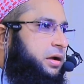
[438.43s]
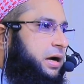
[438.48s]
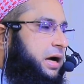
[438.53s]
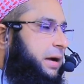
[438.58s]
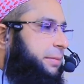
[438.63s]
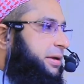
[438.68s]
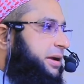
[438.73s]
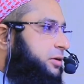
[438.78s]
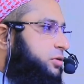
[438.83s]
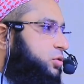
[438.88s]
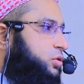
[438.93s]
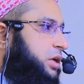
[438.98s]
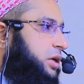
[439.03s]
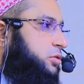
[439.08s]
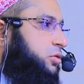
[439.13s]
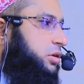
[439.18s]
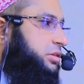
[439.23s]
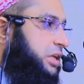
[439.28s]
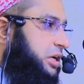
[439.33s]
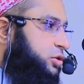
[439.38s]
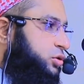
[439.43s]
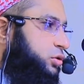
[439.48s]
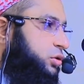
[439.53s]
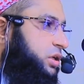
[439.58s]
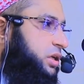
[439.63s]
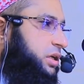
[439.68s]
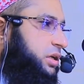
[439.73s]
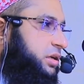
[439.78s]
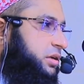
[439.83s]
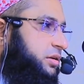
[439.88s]
আমি একটু ওনার কথা
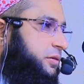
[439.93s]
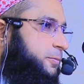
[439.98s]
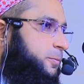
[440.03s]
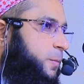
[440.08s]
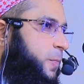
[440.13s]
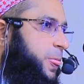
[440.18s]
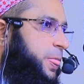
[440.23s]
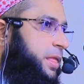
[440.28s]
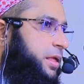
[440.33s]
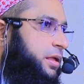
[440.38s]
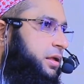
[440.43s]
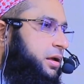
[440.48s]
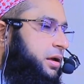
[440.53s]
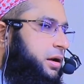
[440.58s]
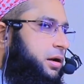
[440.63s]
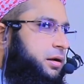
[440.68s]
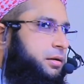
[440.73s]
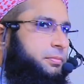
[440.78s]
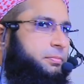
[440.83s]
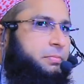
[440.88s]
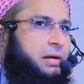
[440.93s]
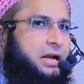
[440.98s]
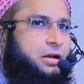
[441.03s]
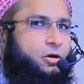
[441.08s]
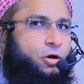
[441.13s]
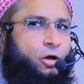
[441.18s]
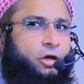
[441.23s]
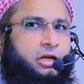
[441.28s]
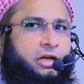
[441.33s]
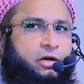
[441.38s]
শুনি ভালো
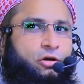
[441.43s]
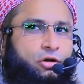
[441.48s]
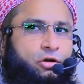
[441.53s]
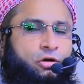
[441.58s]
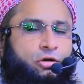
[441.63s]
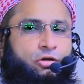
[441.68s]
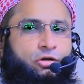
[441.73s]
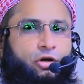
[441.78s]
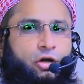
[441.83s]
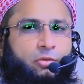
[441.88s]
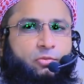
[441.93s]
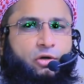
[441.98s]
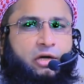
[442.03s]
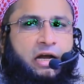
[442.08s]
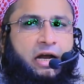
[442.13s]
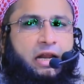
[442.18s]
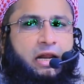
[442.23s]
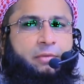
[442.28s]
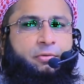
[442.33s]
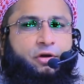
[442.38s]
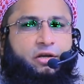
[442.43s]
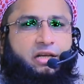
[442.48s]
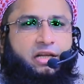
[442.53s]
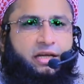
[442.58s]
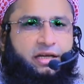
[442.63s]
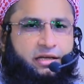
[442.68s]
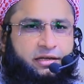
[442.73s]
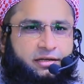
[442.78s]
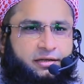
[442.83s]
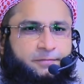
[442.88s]
হইলে গ্রহণ করব খারাপ হইলে
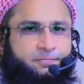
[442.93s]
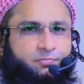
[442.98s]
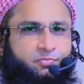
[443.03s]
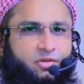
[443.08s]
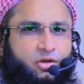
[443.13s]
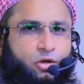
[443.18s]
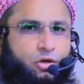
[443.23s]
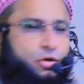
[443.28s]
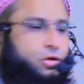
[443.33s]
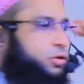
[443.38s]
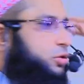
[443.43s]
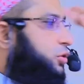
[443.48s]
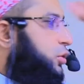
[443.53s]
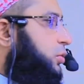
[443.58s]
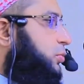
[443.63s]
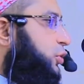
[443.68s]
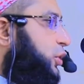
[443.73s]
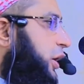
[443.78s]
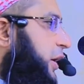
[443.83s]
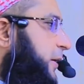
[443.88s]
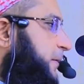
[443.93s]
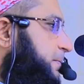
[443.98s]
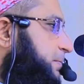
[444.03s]
গ্রহণ করব না